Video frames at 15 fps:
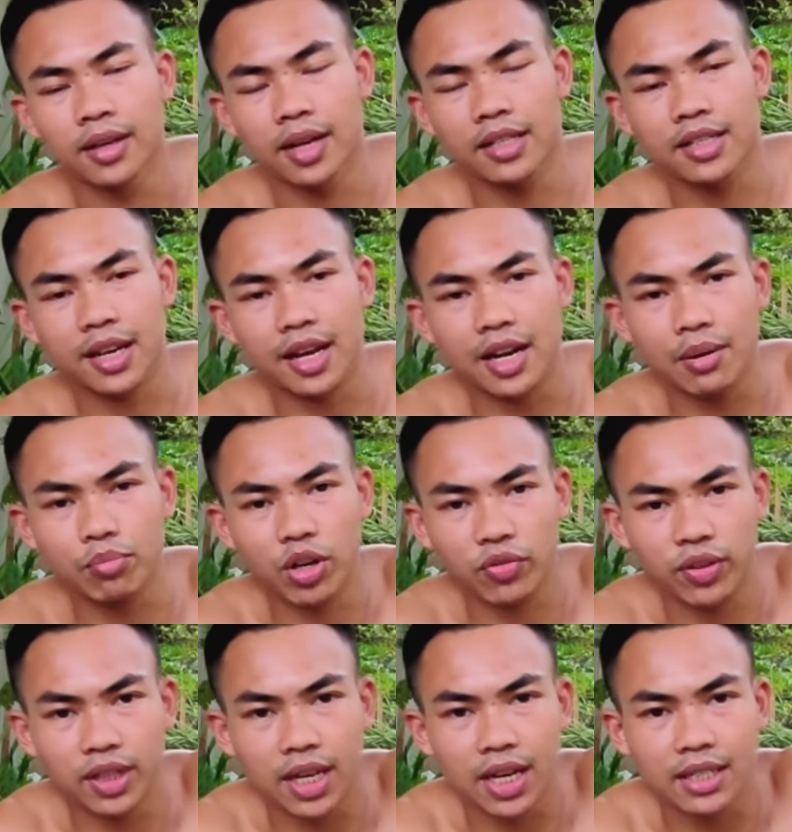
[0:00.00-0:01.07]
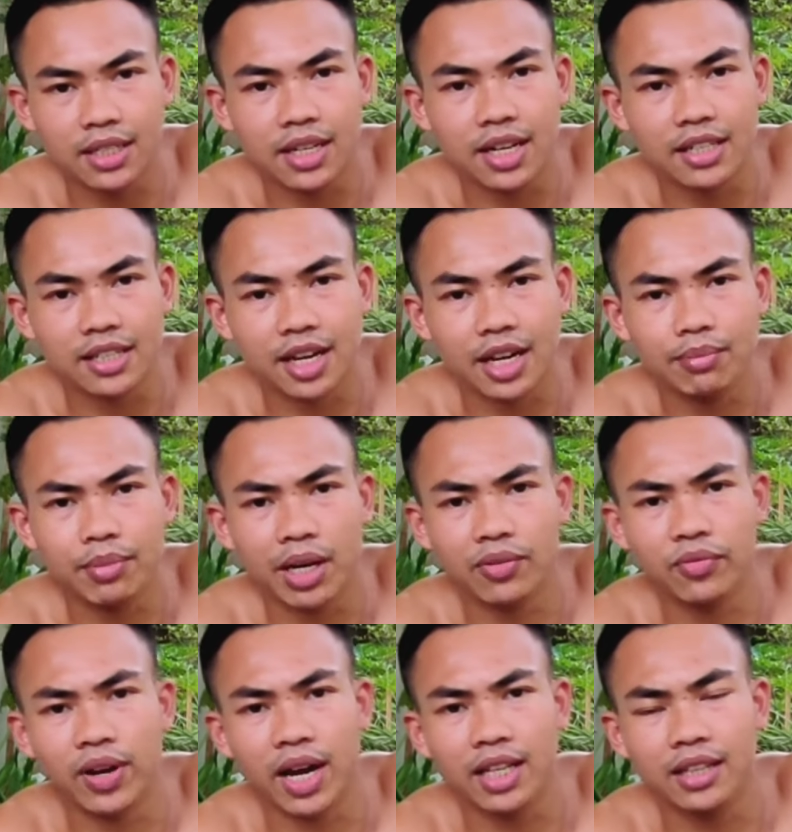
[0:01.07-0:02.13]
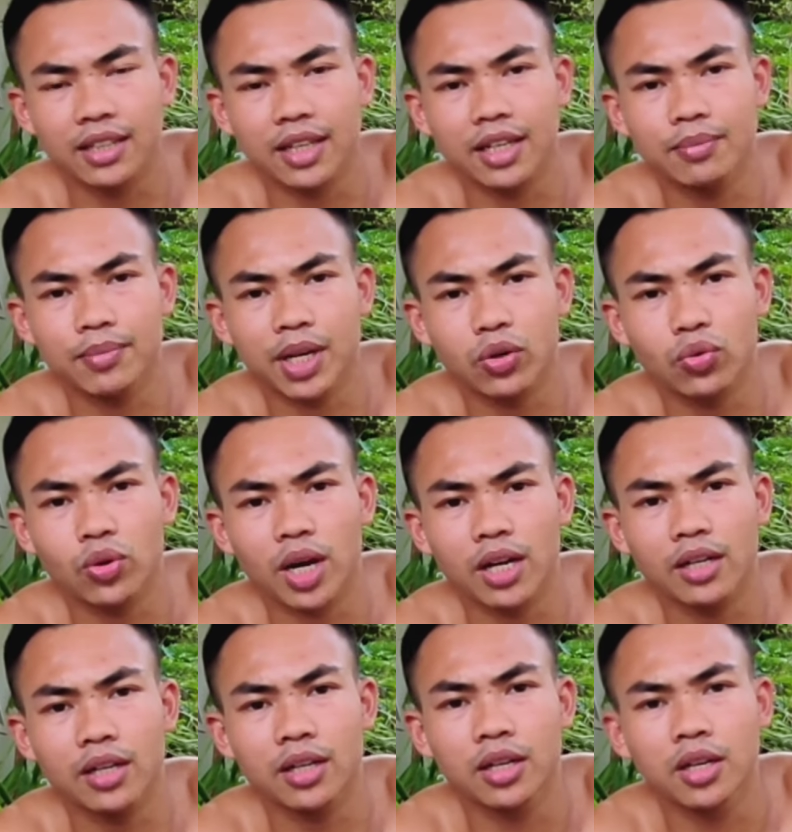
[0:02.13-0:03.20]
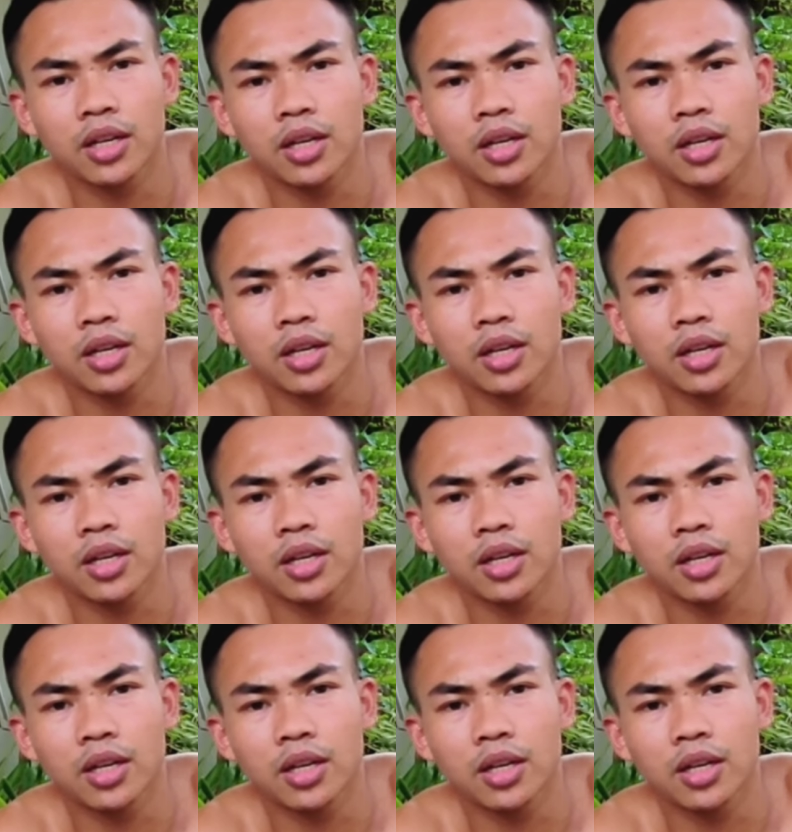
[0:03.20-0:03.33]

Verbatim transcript: Nah sekarang Boy akan jelaskan manfaat dari melakukan